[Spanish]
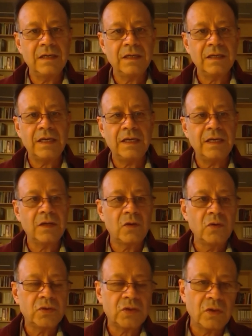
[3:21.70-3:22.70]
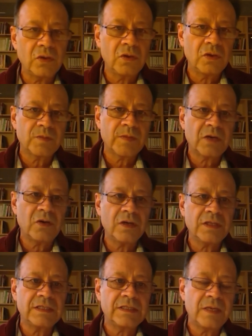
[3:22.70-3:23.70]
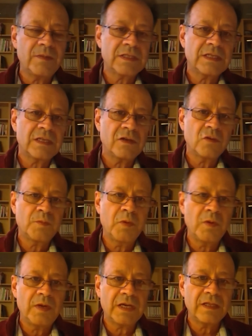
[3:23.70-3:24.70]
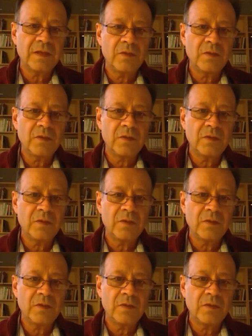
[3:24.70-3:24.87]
que incluso los mejores sistemas de salud pública del